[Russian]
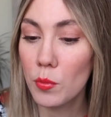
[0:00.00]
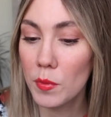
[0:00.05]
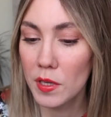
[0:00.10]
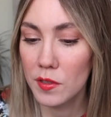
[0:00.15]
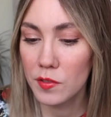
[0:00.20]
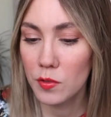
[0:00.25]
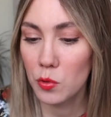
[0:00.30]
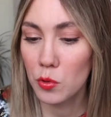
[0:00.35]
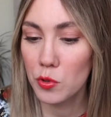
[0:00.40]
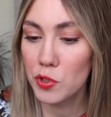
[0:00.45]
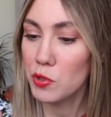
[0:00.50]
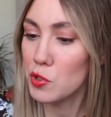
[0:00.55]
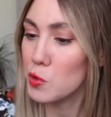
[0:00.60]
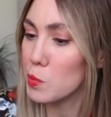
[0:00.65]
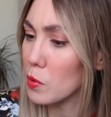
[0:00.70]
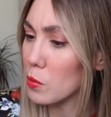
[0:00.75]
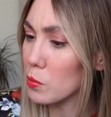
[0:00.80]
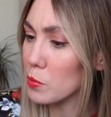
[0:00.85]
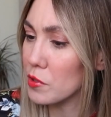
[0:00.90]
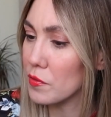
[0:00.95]
У меня закончилось,
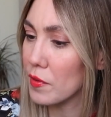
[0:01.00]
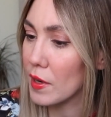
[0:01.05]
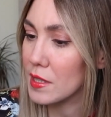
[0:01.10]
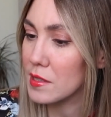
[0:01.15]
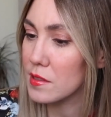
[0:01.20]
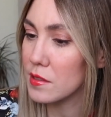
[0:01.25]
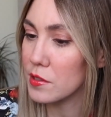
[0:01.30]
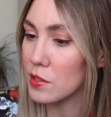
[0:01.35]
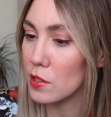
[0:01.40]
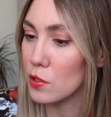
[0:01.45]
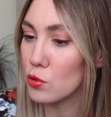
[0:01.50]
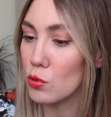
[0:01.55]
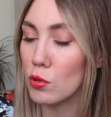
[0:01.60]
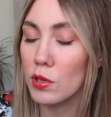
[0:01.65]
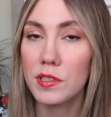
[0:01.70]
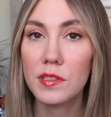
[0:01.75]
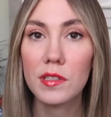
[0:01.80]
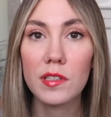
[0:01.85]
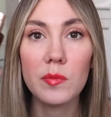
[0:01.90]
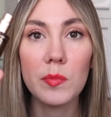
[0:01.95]
по-моему, 20 или
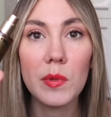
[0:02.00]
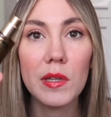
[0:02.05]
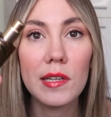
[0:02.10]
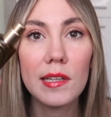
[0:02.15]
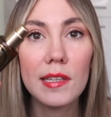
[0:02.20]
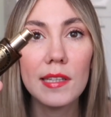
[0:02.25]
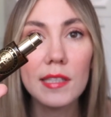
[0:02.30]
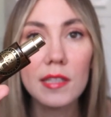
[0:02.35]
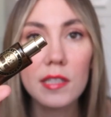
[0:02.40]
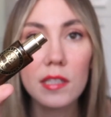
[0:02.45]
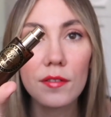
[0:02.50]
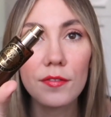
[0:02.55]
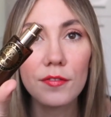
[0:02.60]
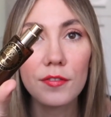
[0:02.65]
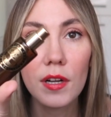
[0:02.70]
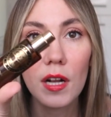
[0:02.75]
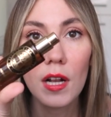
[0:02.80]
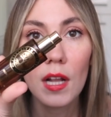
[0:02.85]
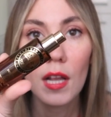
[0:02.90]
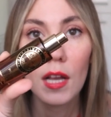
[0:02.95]
сколько здесь миллилитров.
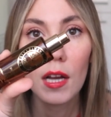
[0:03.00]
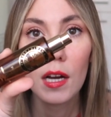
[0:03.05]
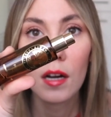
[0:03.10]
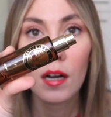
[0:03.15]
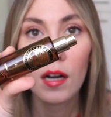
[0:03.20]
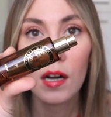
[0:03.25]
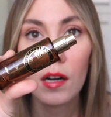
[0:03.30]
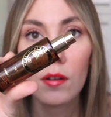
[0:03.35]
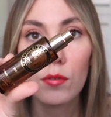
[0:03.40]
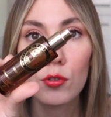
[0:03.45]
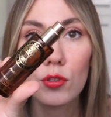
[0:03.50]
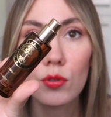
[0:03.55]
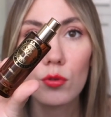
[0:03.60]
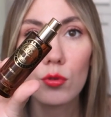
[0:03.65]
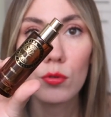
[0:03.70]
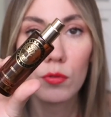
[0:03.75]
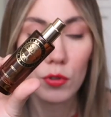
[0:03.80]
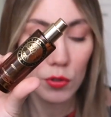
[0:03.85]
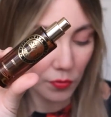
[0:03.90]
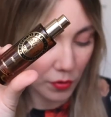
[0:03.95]
А, вот
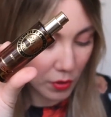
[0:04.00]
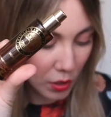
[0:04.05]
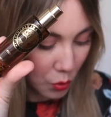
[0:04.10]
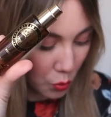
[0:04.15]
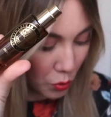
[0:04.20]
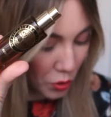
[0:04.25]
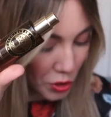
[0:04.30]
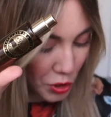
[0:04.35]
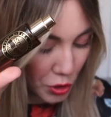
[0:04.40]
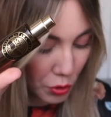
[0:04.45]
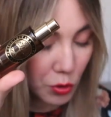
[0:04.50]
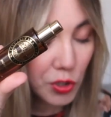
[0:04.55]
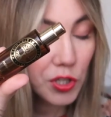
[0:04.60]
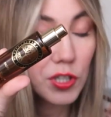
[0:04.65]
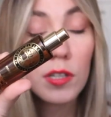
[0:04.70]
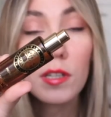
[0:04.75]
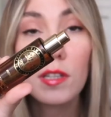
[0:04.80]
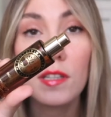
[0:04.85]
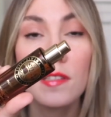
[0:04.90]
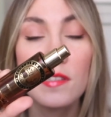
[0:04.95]
такой вот флакончик,
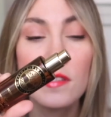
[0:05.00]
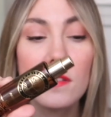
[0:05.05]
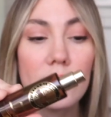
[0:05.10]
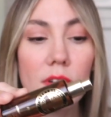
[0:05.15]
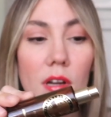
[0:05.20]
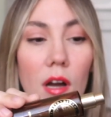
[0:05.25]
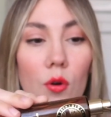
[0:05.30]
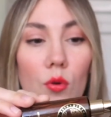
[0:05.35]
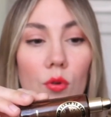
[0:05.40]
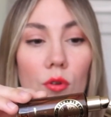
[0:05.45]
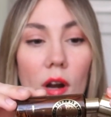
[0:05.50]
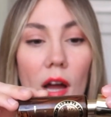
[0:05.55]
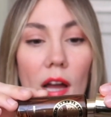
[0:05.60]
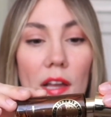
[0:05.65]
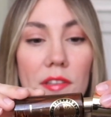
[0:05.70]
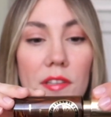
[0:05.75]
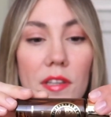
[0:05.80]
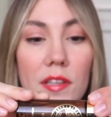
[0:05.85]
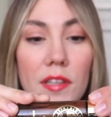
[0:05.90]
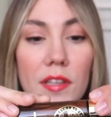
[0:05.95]
очень красивый,
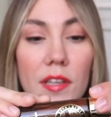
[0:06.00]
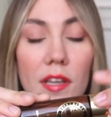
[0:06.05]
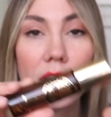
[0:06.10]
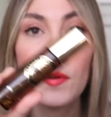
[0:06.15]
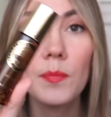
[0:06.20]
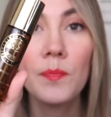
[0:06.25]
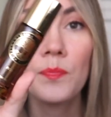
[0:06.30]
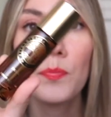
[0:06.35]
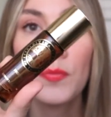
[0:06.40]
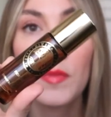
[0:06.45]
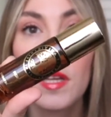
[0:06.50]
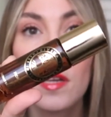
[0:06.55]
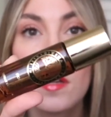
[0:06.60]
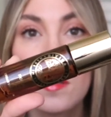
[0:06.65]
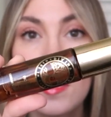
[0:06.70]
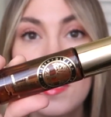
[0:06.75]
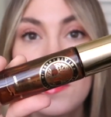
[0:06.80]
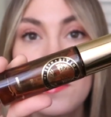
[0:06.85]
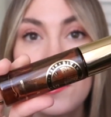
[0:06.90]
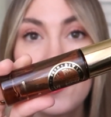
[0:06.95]
аккуратненький
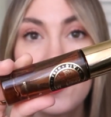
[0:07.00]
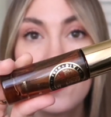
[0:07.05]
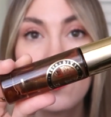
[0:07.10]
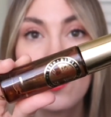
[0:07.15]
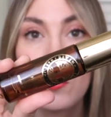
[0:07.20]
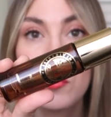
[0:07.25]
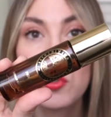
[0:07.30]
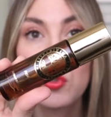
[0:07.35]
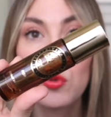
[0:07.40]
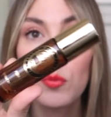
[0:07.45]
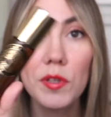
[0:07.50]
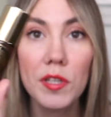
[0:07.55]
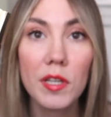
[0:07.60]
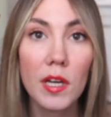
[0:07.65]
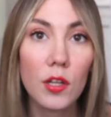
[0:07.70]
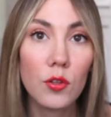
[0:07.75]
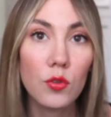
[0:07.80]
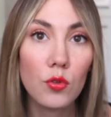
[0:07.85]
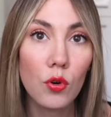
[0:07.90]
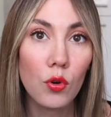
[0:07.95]
носить его в
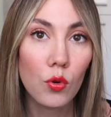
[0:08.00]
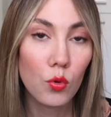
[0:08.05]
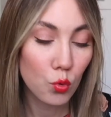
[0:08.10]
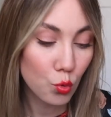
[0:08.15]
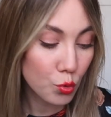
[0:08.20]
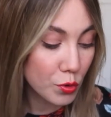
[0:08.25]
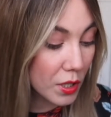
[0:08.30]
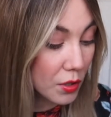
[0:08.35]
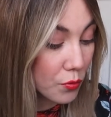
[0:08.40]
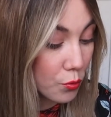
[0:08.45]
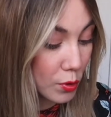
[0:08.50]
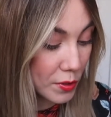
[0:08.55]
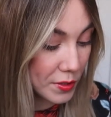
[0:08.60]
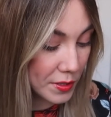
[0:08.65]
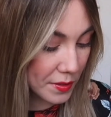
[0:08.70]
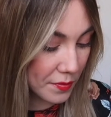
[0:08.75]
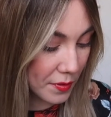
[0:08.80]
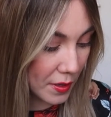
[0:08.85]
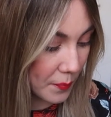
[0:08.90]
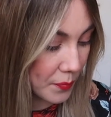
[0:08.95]
сумке одно
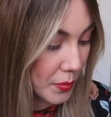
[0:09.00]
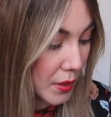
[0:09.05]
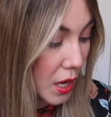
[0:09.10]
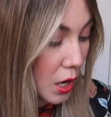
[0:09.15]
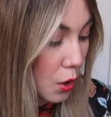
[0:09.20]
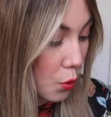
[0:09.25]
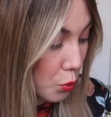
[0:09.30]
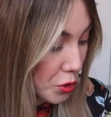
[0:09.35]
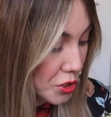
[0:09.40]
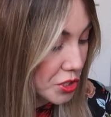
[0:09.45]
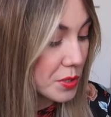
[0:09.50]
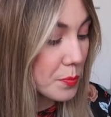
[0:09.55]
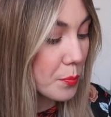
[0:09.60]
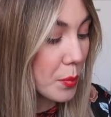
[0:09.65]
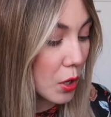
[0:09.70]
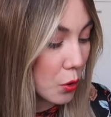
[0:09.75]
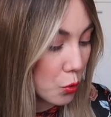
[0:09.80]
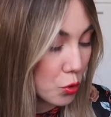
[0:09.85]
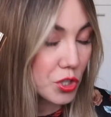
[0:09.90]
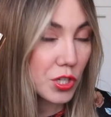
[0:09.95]
удовольствие. Очень
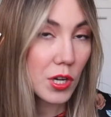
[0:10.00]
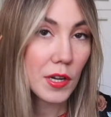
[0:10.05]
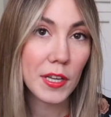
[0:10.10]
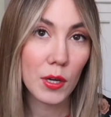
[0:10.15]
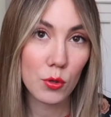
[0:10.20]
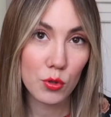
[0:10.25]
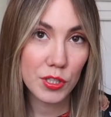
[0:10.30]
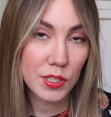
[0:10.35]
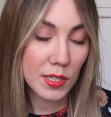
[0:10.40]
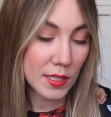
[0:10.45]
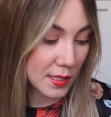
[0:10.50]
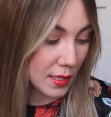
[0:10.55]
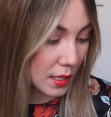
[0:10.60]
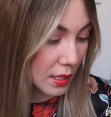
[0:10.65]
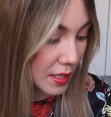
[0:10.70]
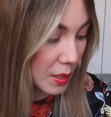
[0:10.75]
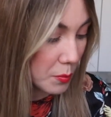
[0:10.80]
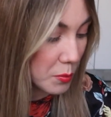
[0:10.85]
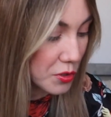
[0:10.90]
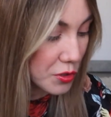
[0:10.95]
похож, как я уже
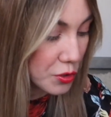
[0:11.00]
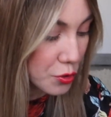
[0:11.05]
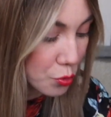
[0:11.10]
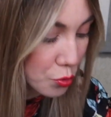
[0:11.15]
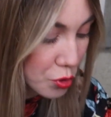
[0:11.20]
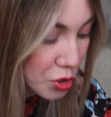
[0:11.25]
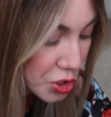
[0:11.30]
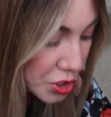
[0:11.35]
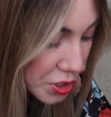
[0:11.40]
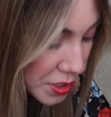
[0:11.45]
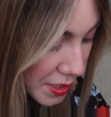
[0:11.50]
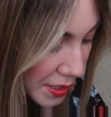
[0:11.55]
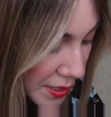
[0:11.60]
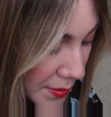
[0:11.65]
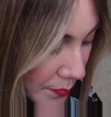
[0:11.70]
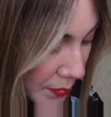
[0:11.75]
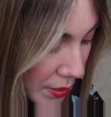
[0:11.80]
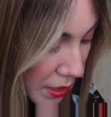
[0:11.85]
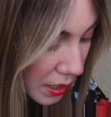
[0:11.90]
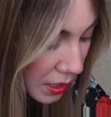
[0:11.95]
сказала, на Мисс Диор
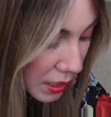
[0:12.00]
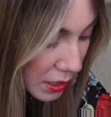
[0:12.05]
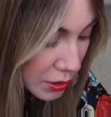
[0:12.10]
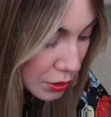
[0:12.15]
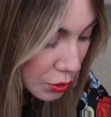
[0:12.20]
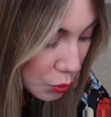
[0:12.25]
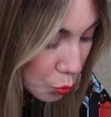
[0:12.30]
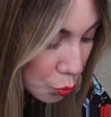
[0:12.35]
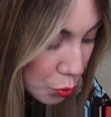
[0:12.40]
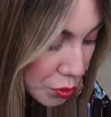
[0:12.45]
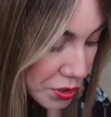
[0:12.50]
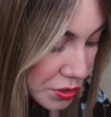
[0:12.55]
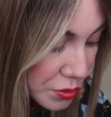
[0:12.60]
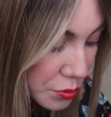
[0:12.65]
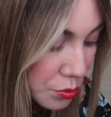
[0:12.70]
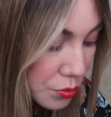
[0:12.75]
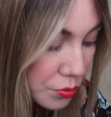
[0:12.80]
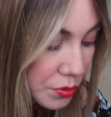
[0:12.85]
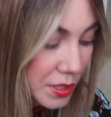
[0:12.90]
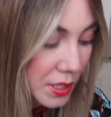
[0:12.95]
Шири. Этой
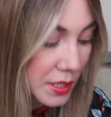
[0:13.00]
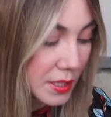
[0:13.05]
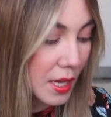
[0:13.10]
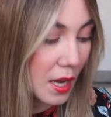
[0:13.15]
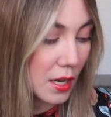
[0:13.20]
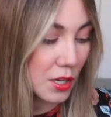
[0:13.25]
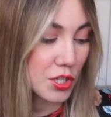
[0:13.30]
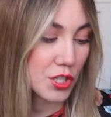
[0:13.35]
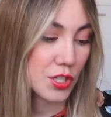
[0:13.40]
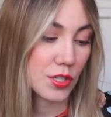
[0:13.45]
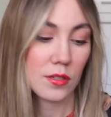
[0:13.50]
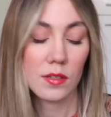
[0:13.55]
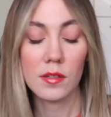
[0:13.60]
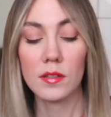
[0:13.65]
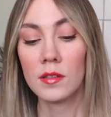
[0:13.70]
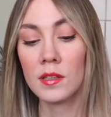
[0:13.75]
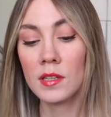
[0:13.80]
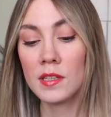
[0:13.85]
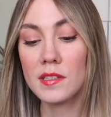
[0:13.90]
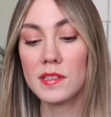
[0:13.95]
осенью я также
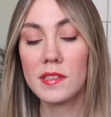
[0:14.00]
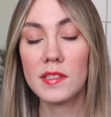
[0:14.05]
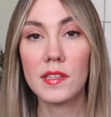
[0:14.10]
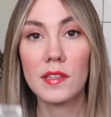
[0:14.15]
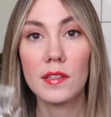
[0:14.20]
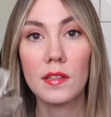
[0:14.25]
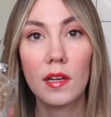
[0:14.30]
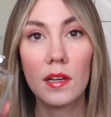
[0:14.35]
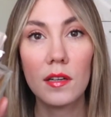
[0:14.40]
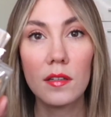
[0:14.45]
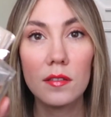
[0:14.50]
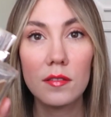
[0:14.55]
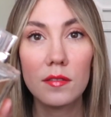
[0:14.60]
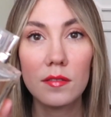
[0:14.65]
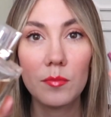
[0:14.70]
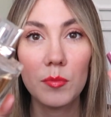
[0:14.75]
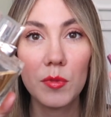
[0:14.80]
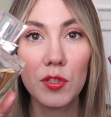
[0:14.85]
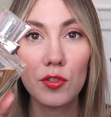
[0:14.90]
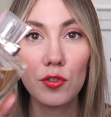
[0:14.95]
носила
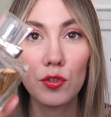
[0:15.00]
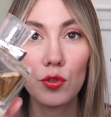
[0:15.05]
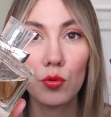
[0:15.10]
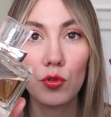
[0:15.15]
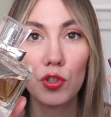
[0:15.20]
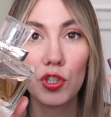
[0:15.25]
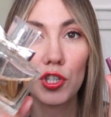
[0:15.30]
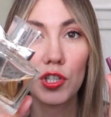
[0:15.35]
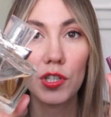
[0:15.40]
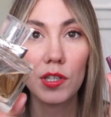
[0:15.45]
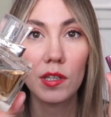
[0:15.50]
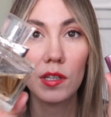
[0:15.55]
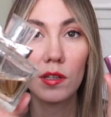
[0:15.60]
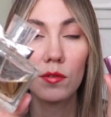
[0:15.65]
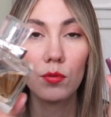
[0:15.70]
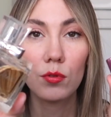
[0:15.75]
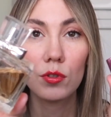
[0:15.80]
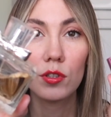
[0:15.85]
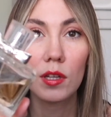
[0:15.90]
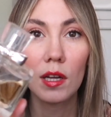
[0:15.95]
Мисс Диор Шири,
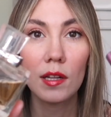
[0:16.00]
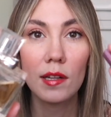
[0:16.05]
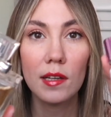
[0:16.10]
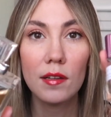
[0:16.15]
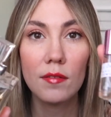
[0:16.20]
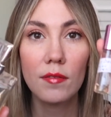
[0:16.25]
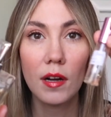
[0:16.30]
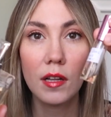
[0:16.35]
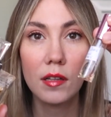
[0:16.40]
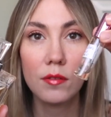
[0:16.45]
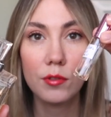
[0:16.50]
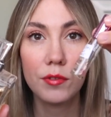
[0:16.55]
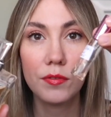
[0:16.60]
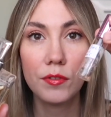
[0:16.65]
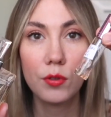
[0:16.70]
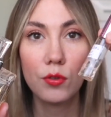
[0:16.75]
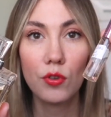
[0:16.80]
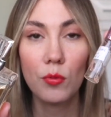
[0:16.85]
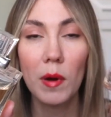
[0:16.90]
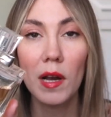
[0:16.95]
вот, отливала вот в
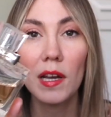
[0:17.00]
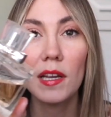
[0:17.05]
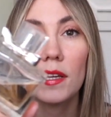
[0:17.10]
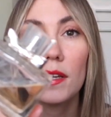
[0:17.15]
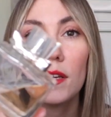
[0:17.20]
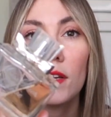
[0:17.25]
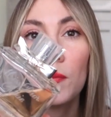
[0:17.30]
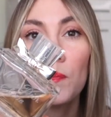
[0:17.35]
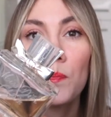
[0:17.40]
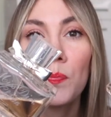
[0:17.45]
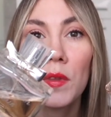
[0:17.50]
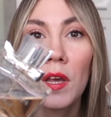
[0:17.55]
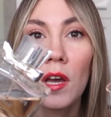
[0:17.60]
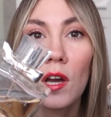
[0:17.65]
такой маленький